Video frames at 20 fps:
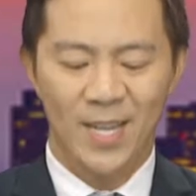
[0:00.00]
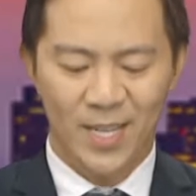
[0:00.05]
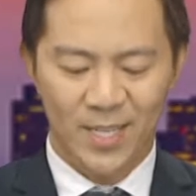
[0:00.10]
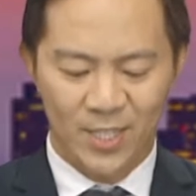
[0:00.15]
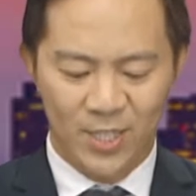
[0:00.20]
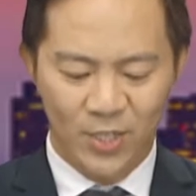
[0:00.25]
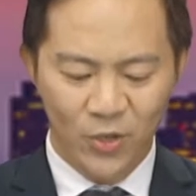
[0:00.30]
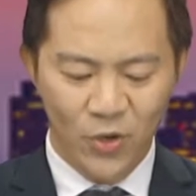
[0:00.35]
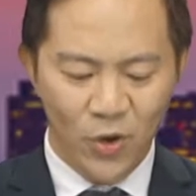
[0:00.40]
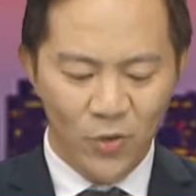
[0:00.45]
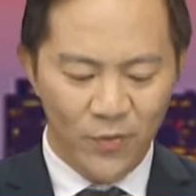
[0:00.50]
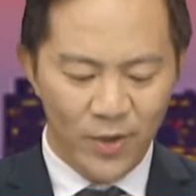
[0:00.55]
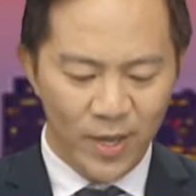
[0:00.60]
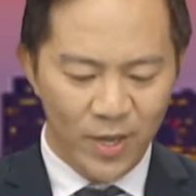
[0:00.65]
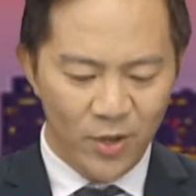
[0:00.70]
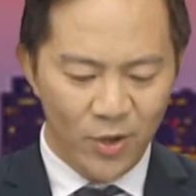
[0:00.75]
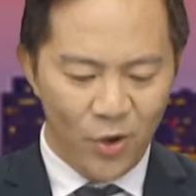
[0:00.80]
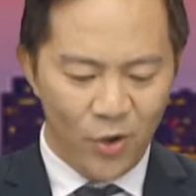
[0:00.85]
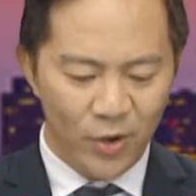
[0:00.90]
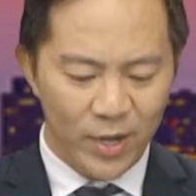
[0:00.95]
Sứ ngôn
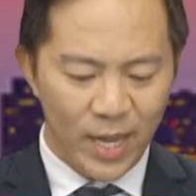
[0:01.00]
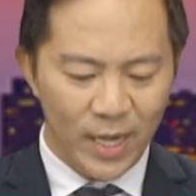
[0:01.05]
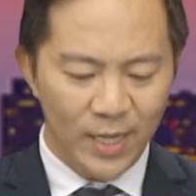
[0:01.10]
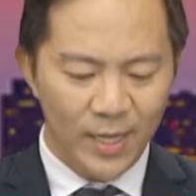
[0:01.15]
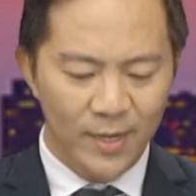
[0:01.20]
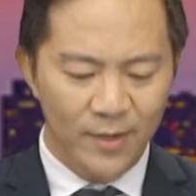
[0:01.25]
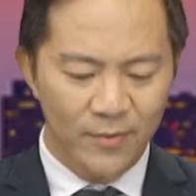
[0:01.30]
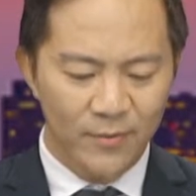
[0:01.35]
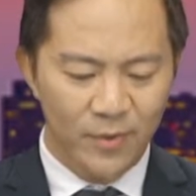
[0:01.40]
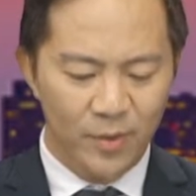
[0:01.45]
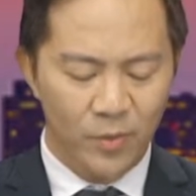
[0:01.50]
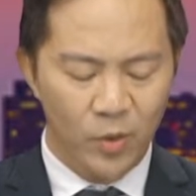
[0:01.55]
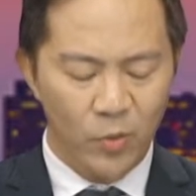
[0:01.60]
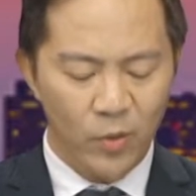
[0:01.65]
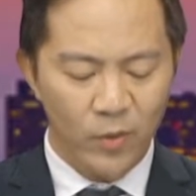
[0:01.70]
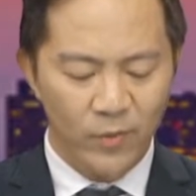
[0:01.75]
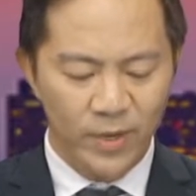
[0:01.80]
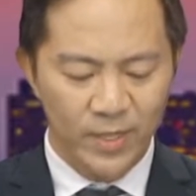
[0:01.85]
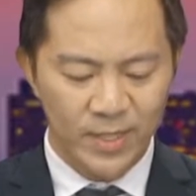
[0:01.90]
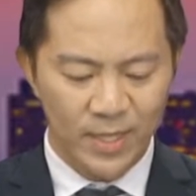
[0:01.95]
viên Ngô Cát Linh và Vũ
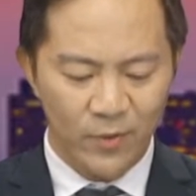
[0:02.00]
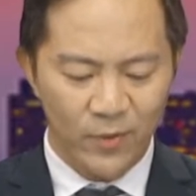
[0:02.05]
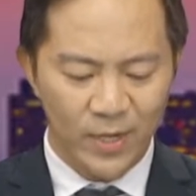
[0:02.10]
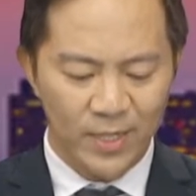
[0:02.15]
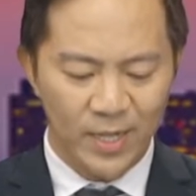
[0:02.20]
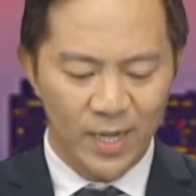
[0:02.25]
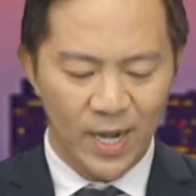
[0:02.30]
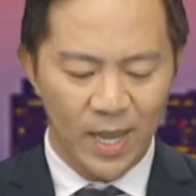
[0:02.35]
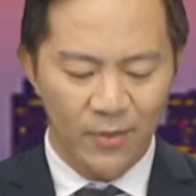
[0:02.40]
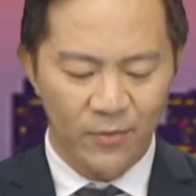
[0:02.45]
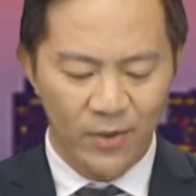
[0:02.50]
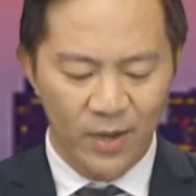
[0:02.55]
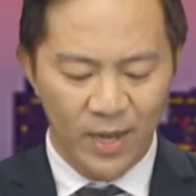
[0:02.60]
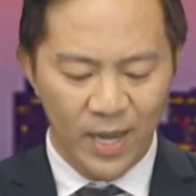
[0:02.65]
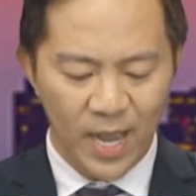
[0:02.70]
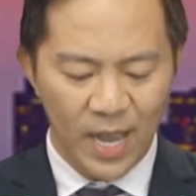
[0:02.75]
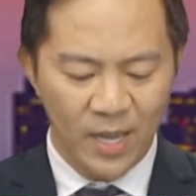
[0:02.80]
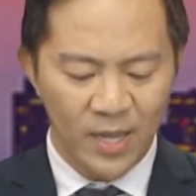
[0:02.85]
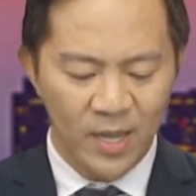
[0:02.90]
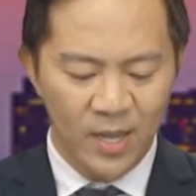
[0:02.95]
Quang Vinh sẽ quay trở lại phần
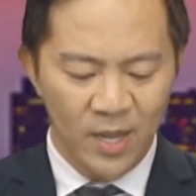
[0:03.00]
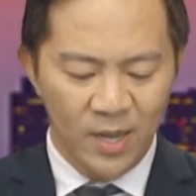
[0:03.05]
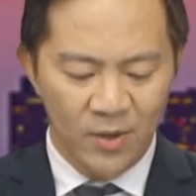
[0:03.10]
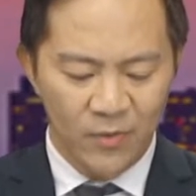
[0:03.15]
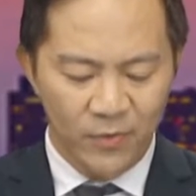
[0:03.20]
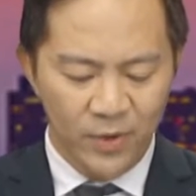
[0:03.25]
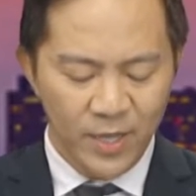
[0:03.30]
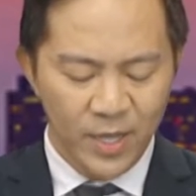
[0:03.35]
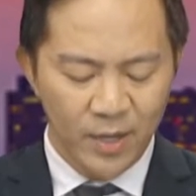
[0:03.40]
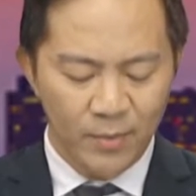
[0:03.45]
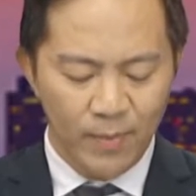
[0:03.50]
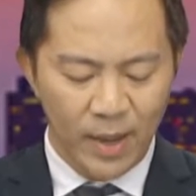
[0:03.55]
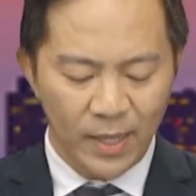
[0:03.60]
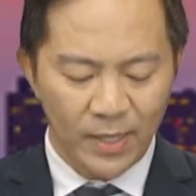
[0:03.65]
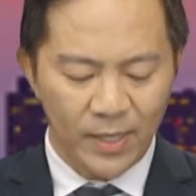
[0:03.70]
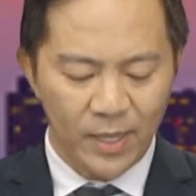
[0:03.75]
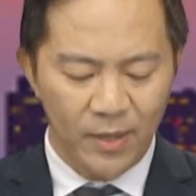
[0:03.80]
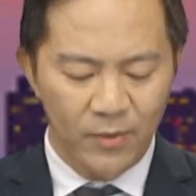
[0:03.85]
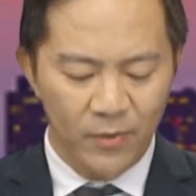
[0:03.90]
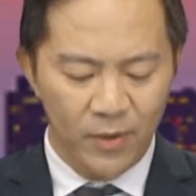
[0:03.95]
2 với những
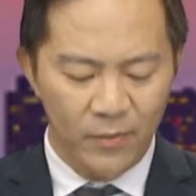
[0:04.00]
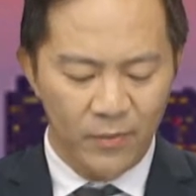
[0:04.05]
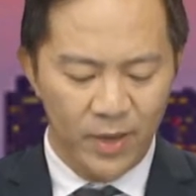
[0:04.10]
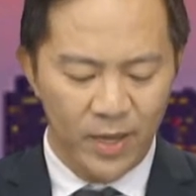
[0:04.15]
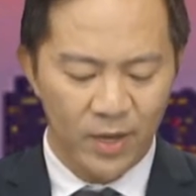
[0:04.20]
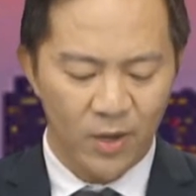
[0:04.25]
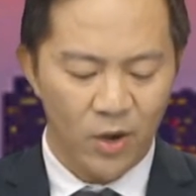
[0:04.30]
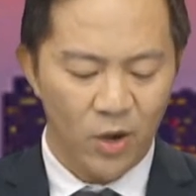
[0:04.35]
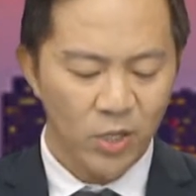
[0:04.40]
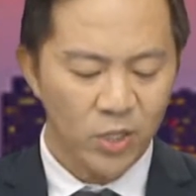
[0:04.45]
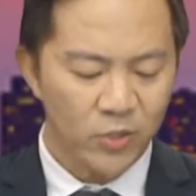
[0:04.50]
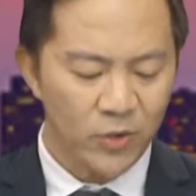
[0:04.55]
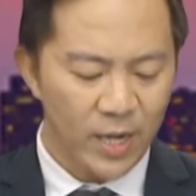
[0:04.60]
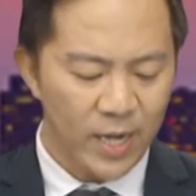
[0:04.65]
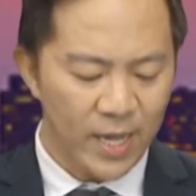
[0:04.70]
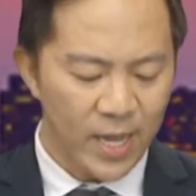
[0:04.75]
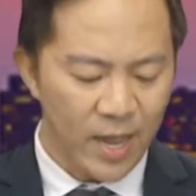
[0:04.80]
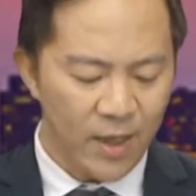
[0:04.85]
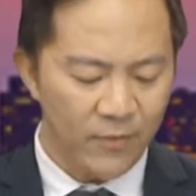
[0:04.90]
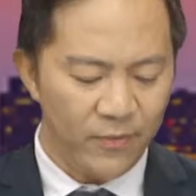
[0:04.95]
bản tin về việc
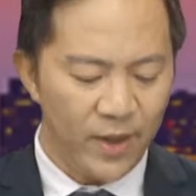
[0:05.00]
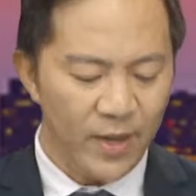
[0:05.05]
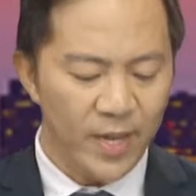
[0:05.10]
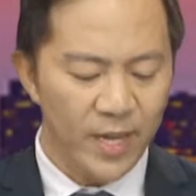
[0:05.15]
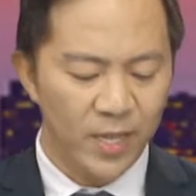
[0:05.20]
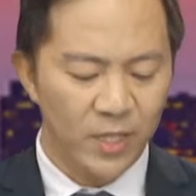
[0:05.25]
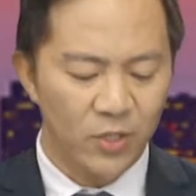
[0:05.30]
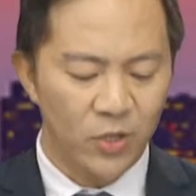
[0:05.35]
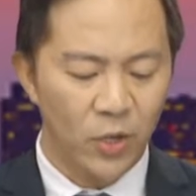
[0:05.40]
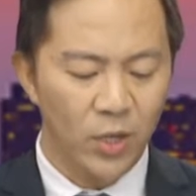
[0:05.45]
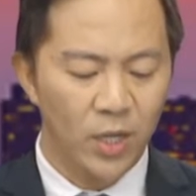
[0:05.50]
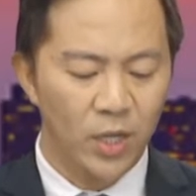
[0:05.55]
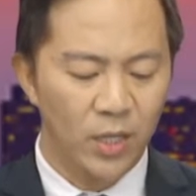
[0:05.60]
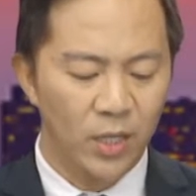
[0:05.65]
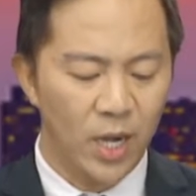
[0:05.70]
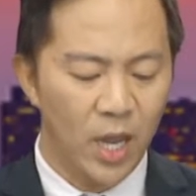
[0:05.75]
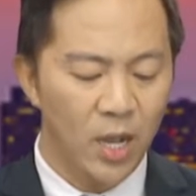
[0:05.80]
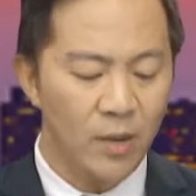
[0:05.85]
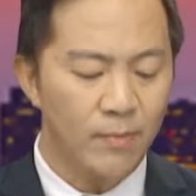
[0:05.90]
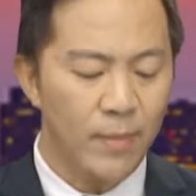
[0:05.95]
Australia phát hiện số
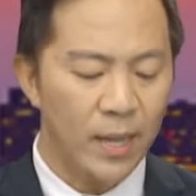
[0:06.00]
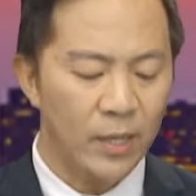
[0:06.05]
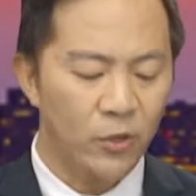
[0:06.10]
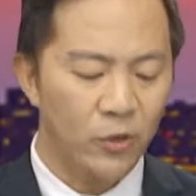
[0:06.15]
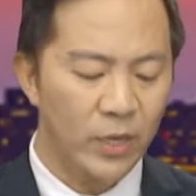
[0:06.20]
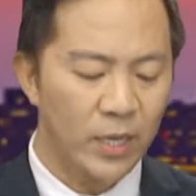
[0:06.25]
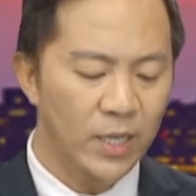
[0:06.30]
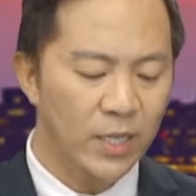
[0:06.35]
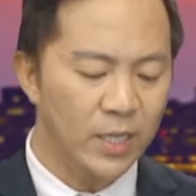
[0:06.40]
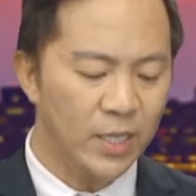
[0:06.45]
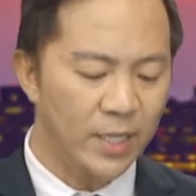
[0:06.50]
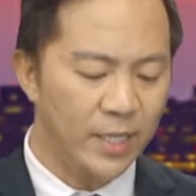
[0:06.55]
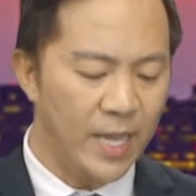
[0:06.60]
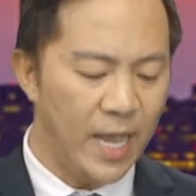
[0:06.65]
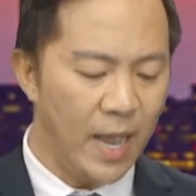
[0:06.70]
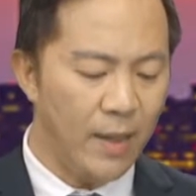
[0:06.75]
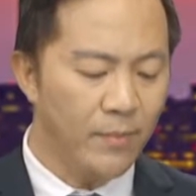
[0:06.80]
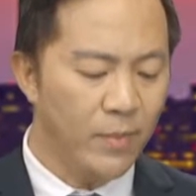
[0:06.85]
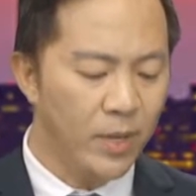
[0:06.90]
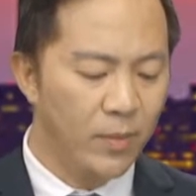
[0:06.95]
lượng lớn ma túy trị
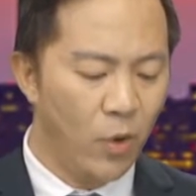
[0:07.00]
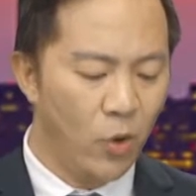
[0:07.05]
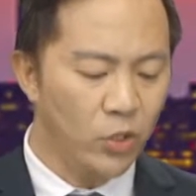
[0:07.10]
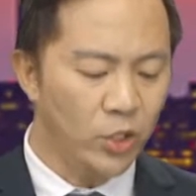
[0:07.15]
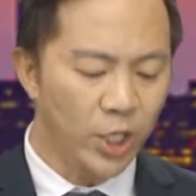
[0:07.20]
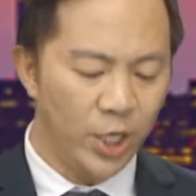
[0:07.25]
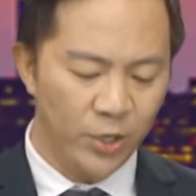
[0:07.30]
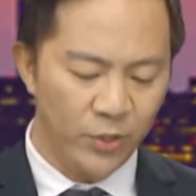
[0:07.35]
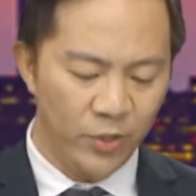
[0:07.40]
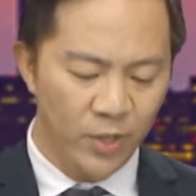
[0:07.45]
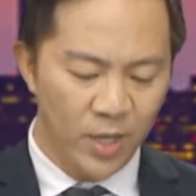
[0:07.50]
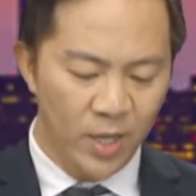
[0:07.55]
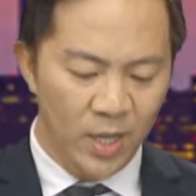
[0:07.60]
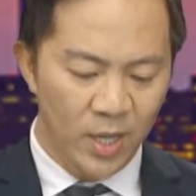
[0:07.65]
giá 14 triệu.